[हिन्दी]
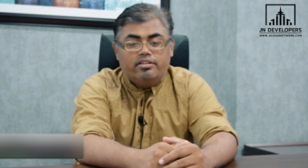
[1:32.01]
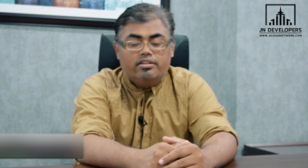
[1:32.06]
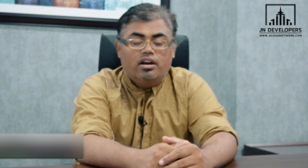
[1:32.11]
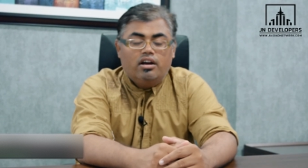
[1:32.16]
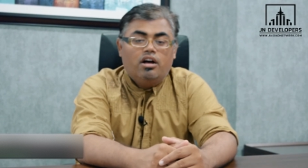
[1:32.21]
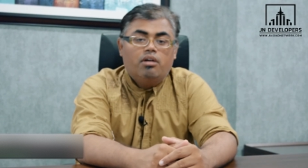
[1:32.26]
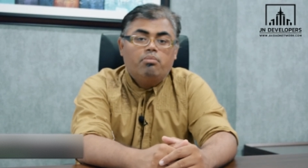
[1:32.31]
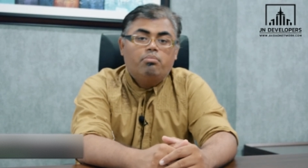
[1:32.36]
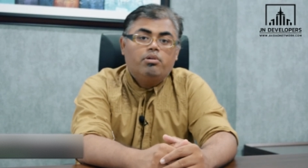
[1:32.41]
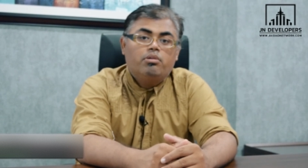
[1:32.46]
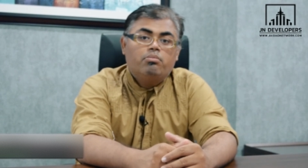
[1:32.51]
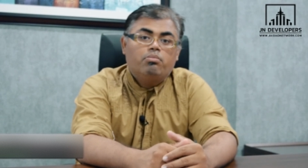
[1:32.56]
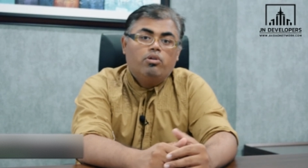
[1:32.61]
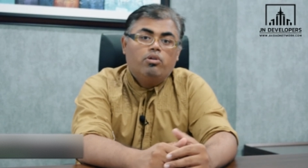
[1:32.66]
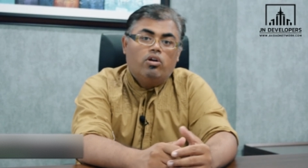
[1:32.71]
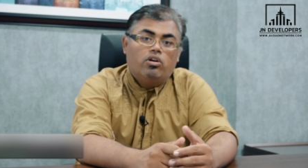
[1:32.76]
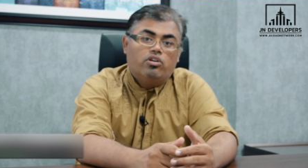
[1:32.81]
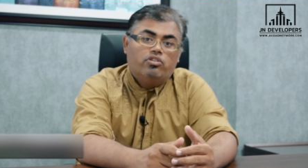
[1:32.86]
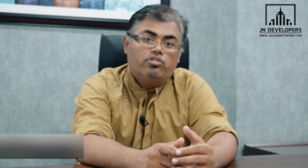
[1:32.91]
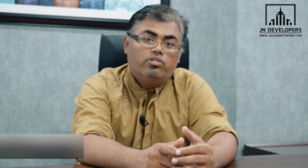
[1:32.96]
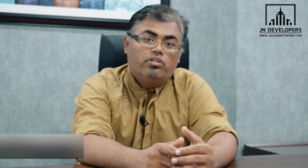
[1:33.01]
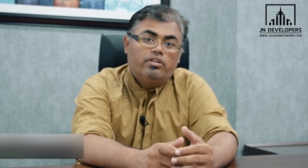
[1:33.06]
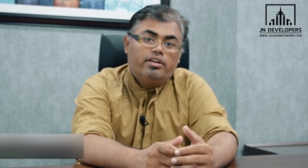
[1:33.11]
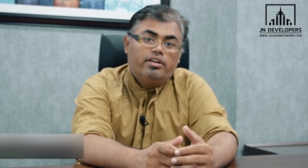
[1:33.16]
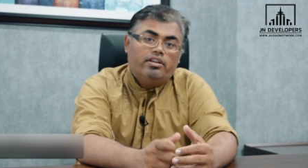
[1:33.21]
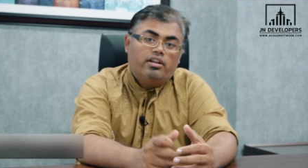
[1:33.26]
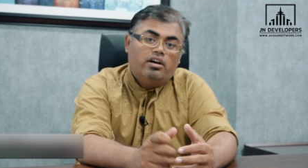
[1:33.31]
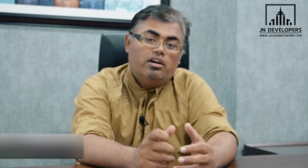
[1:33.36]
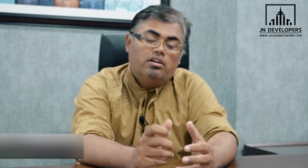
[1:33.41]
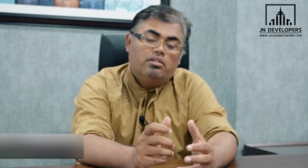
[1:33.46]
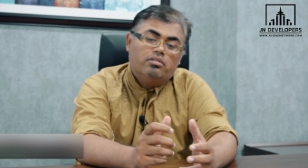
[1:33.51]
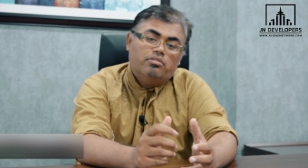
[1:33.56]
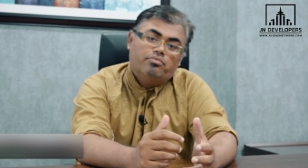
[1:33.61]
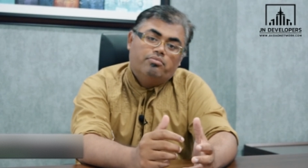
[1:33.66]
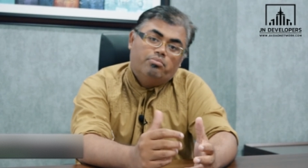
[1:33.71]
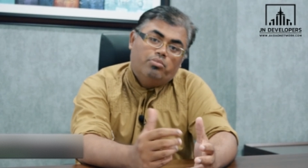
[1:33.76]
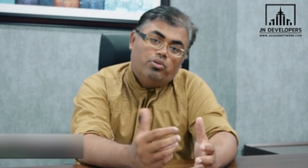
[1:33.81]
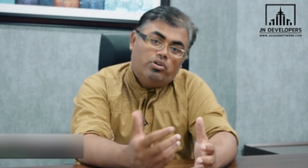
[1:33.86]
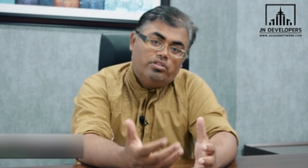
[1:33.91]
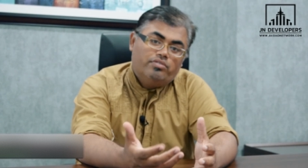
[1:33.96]
यहाँ पर प्लॉट्स लेना
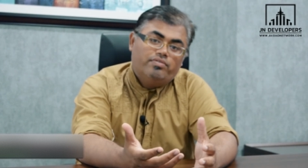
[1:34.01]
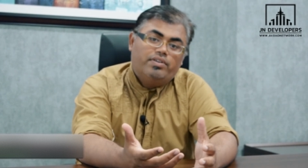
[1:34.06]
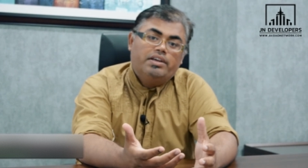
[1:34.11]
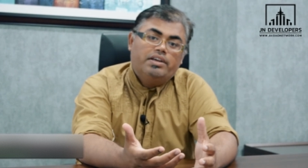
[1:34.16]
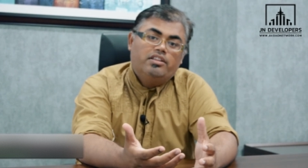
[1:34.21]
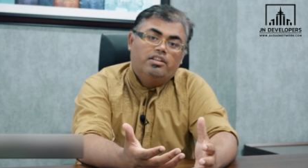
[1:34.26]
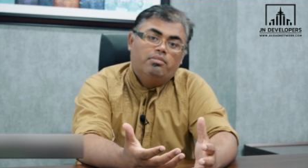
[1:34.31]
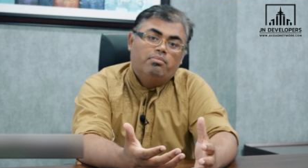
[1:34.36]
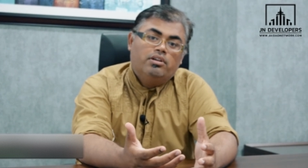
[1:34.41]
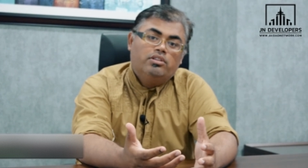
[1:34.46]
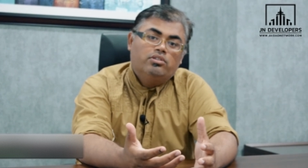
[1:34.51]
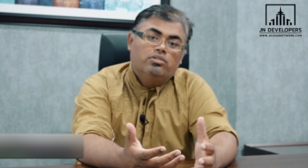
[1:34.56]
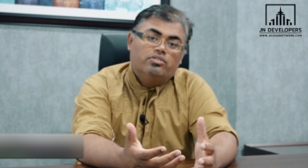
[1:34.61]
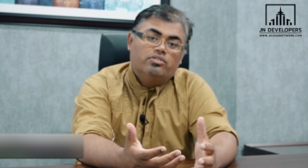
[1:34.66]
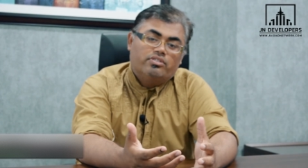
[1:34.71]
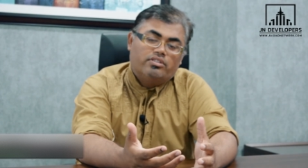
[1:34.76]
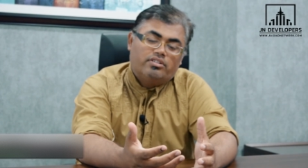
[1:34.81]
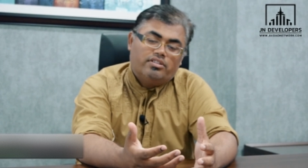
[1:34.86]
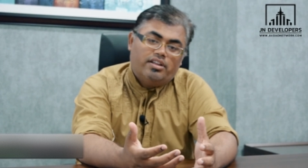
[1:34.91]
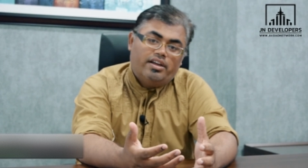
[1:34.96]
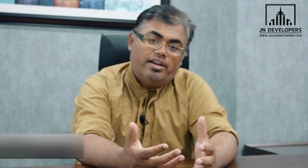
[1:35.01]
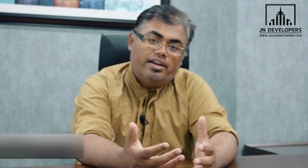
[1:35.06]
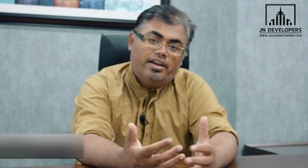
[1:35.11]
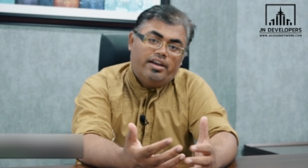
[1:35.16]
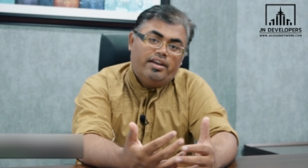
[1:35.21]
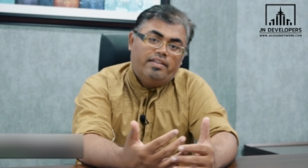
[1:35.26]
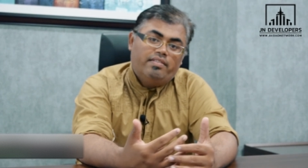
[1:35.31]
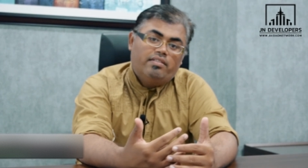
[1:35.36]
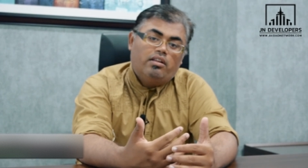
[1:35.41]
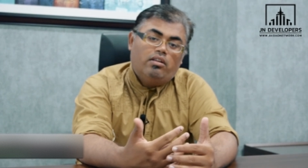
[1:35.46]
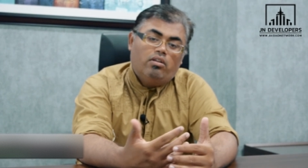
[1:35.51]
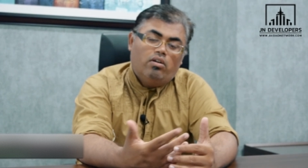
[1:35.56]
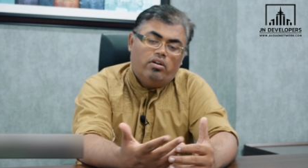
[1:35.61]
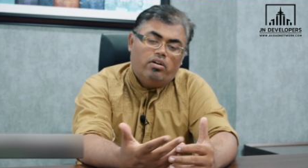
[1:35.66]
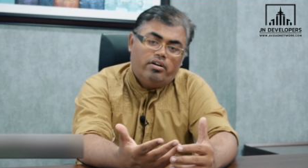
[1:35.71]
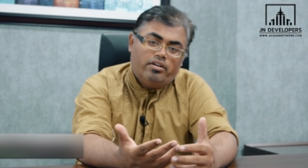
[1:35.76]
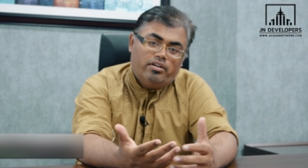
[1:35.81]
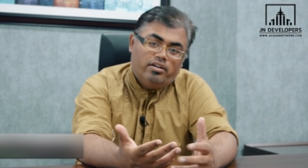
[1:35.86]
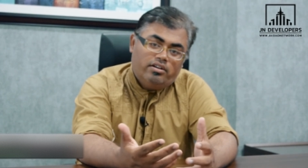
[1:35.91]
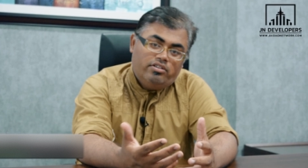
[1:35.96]
बहुत फ़ायदेमंद हो सकता है इन द
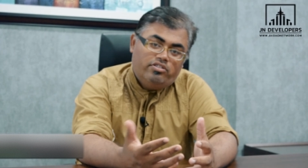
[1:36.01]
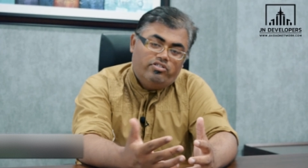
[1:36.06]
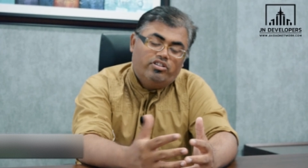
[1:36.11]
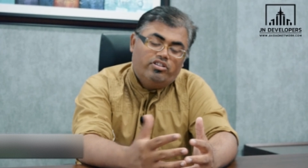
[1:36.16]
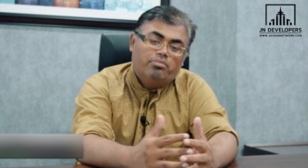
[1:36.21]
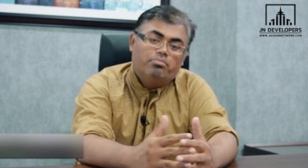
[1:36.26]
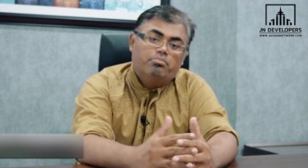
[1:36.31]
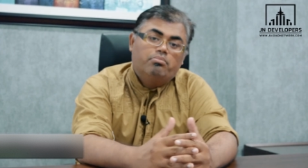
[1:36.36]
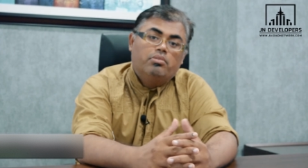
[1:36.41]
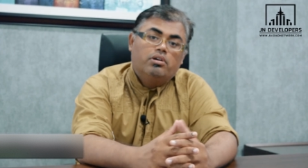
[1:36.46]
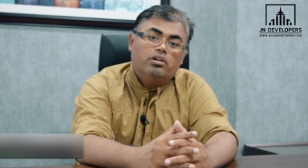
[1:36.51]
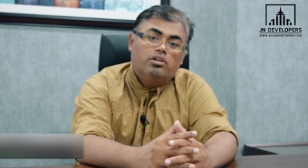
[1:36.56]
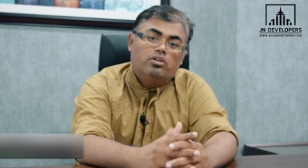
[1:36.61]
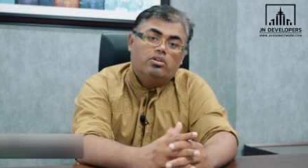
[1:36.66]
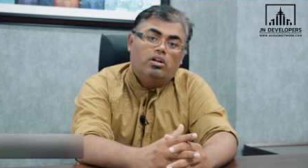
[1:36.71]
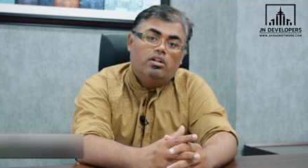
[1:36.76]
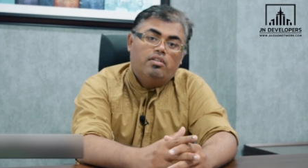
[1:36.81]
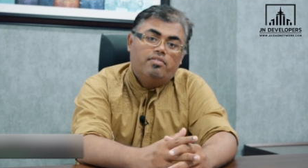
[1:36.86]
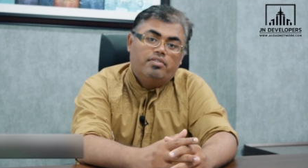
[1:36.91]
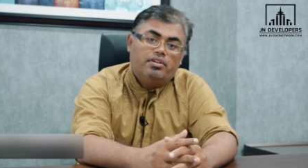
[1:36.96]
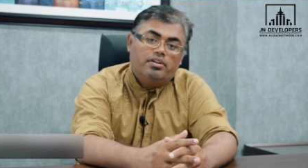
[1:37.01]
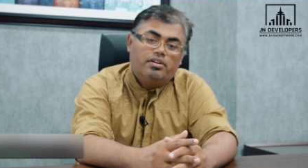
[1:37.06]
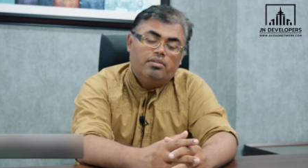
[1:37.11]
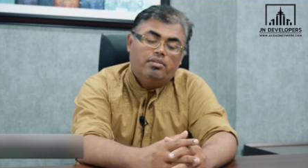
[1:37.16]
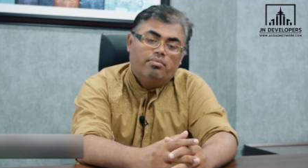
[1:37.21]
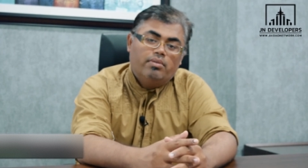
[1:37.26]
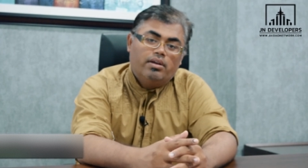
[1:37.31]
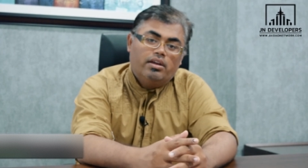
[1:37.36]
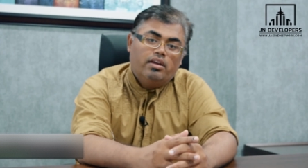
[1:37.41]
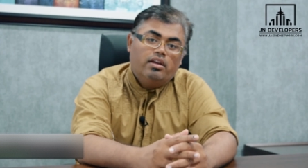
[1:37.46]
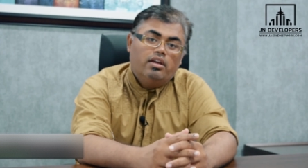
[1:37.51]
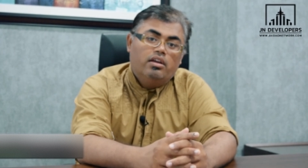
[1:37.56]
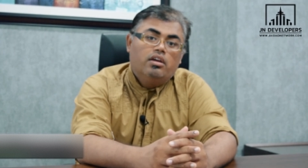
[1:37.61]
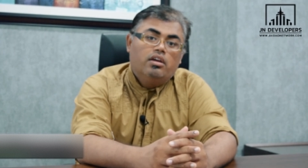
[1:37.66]
लॉन्ग रन जब गोल्फ सिटी में